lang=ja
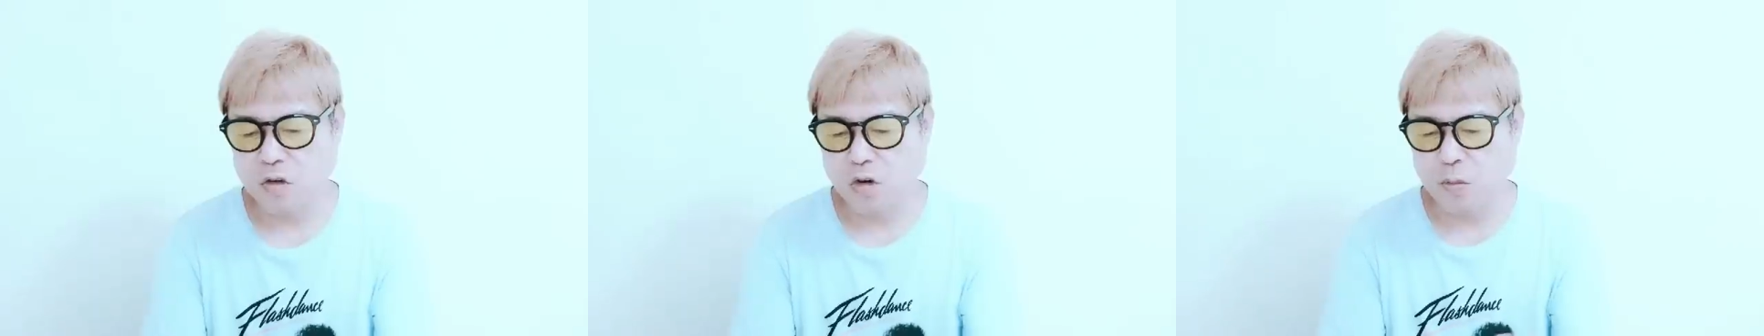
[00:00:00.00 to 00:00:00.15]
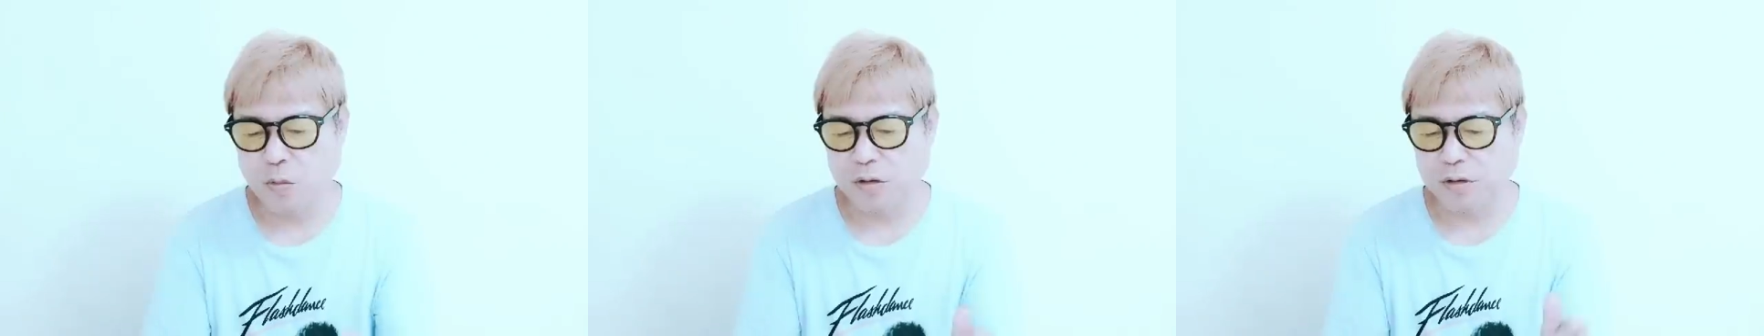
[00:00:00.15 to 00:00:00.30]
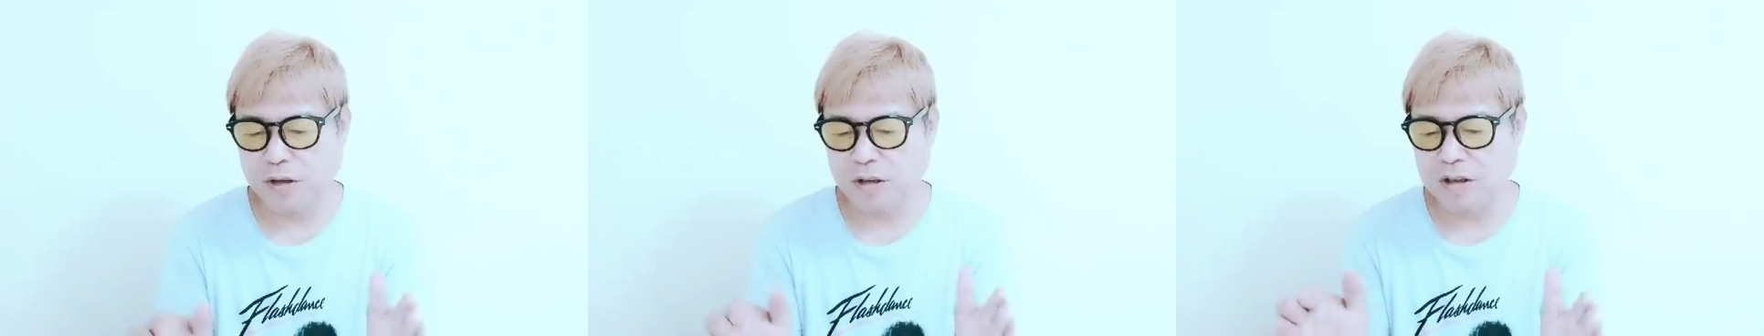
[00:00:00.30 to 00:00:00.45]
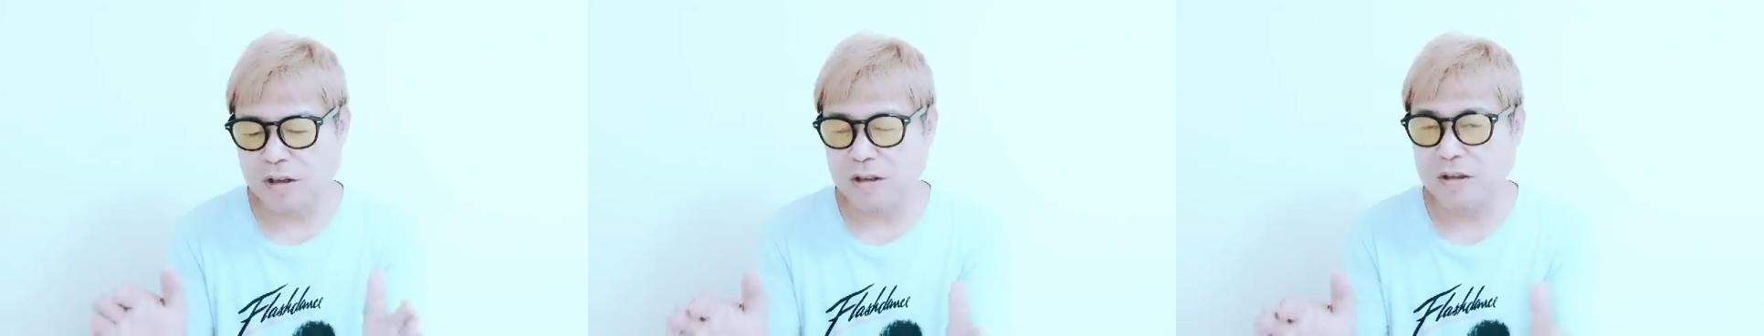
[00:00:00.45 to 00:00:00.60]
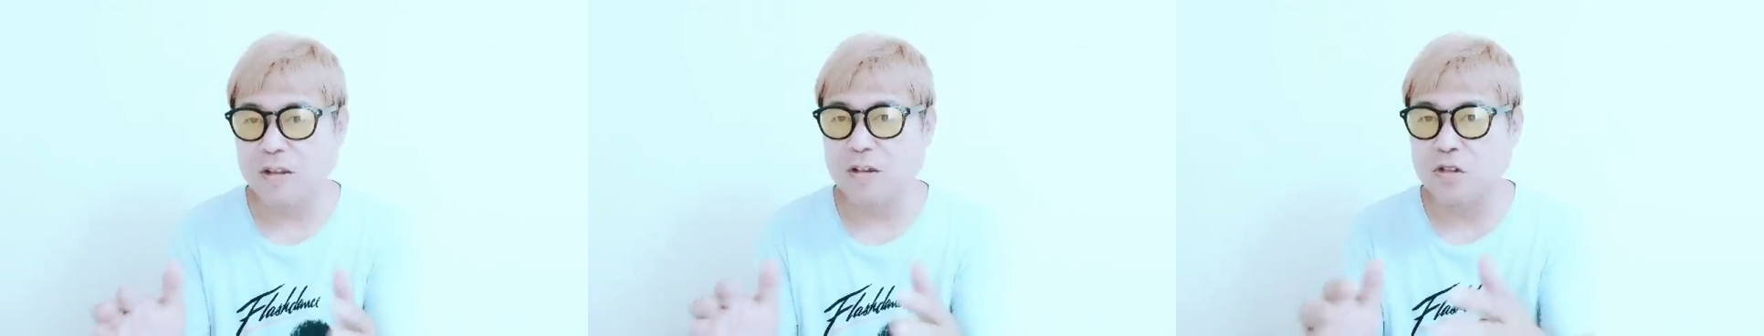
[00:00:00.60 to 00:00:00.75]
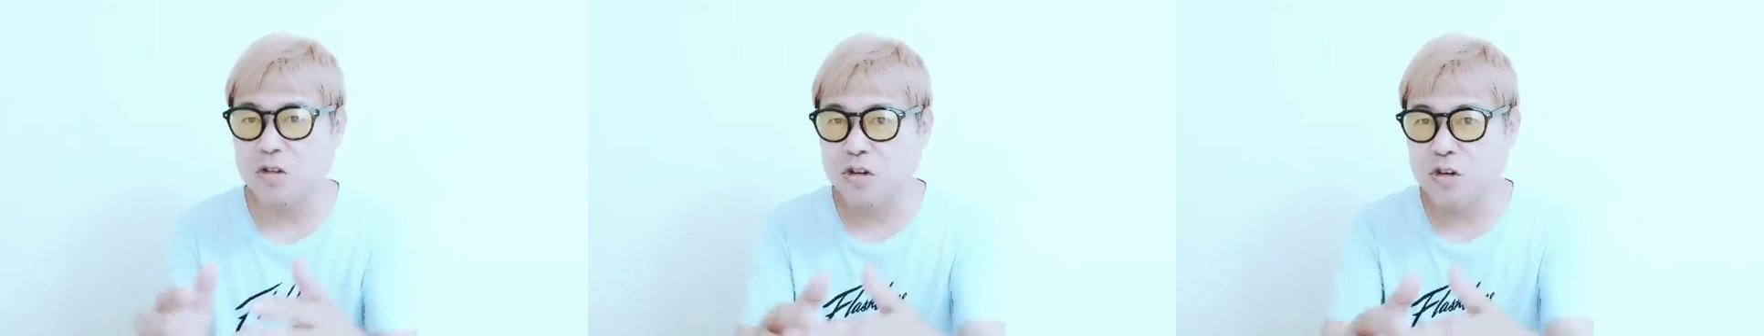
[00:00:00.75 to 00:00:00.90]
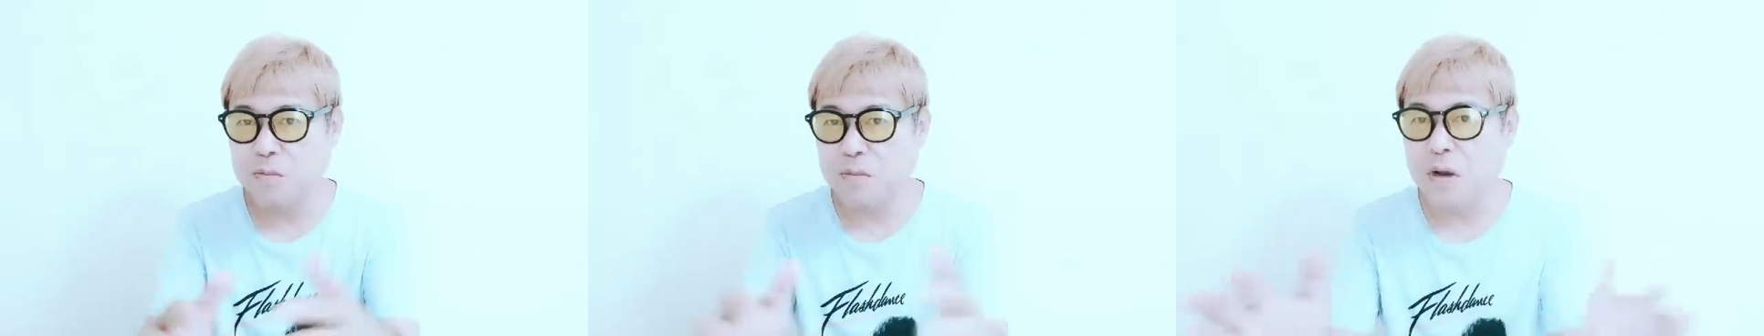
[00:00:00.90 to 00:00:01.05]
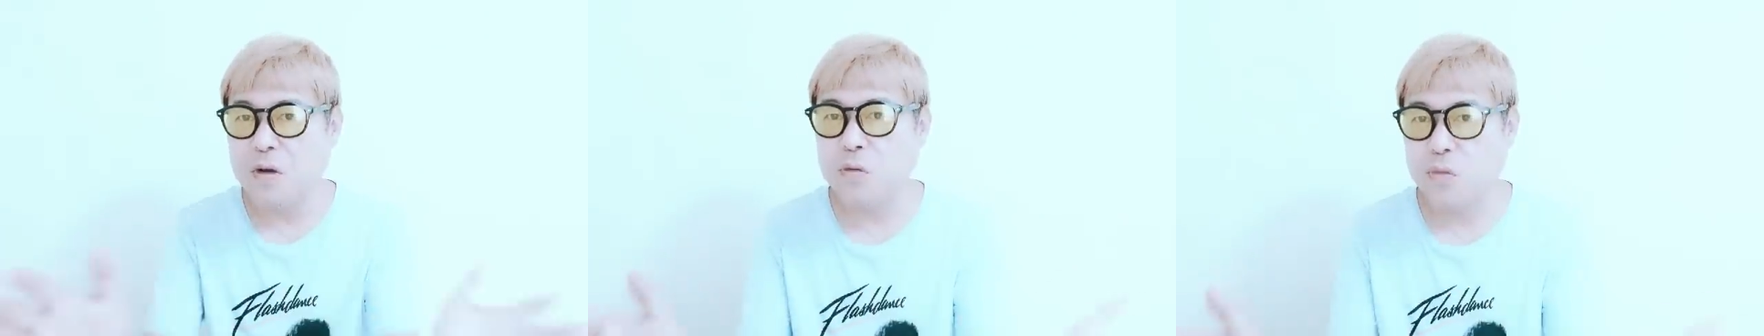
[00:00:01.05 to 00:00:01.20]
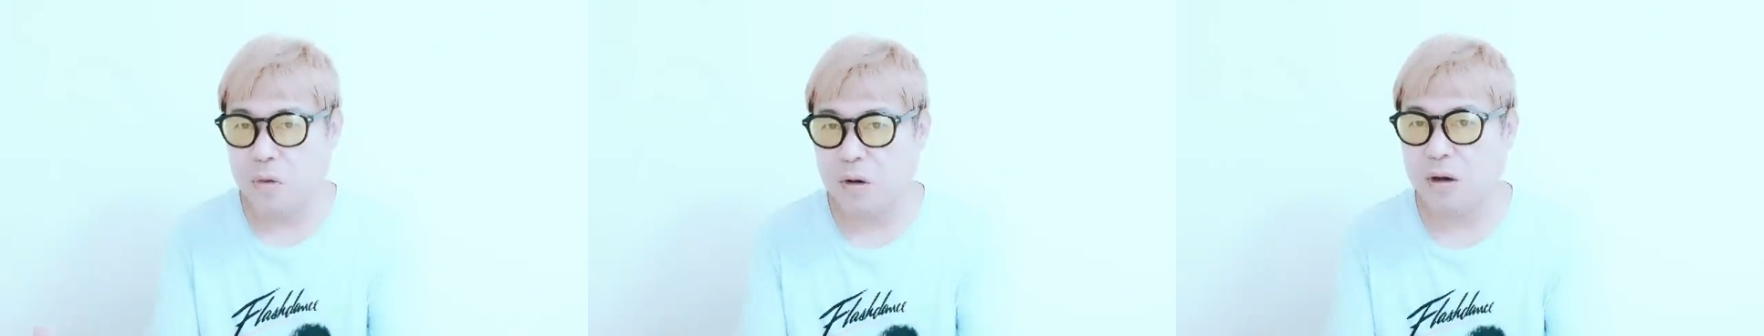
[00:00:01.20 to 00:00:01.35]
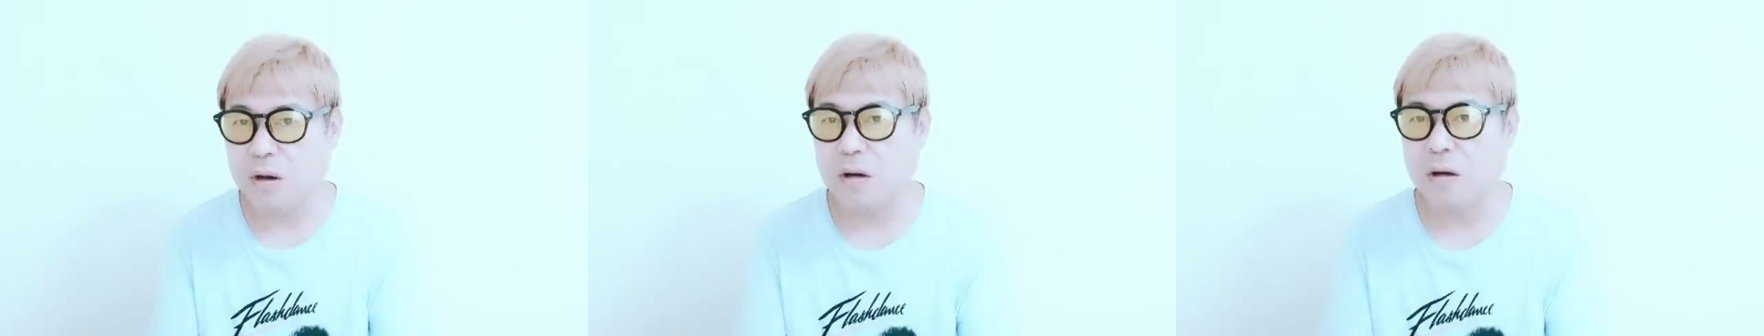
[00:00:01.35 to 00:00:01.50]
表だっていう
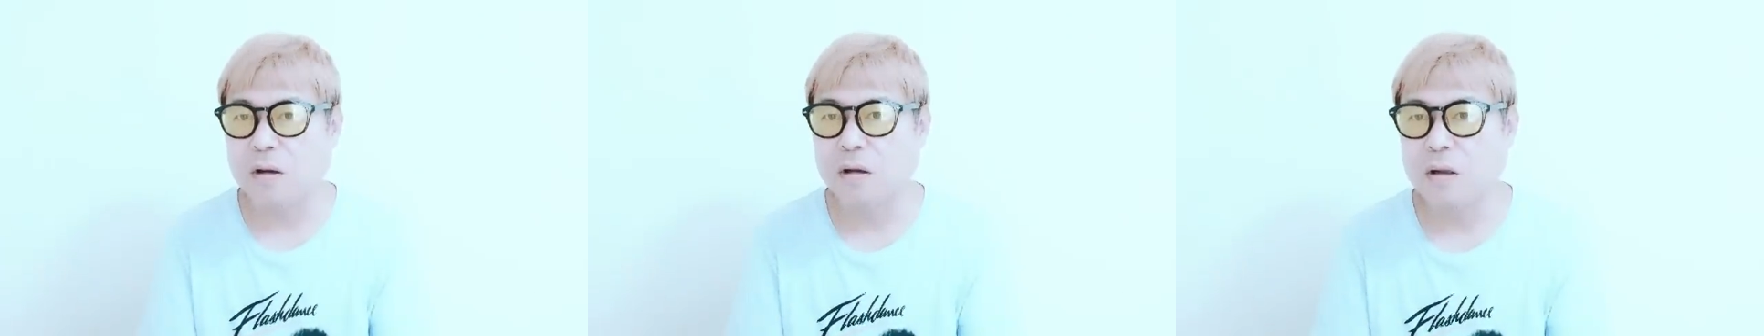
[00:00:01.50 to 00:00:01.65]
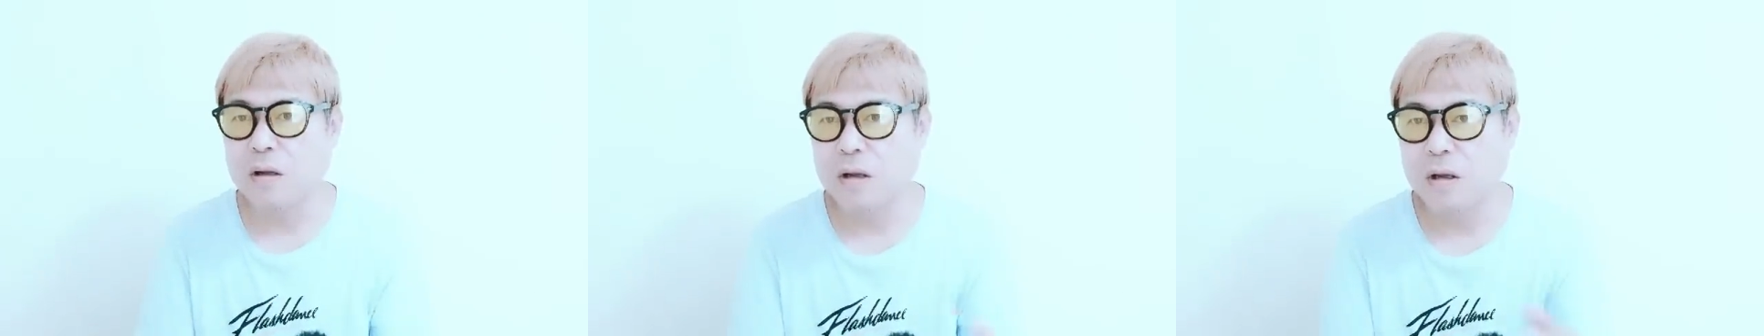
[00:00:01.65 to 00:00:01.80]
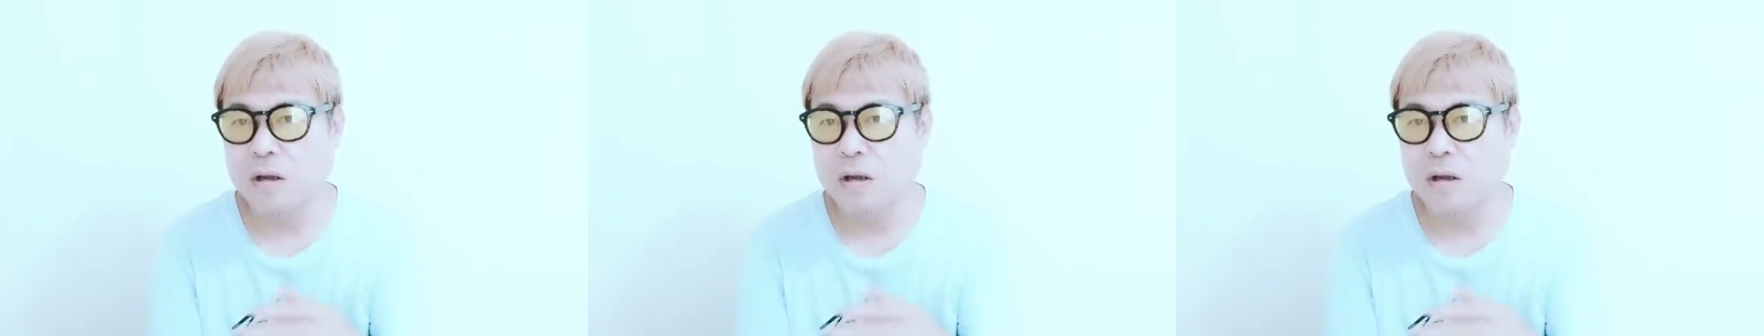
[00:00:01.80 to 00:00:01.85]
面は、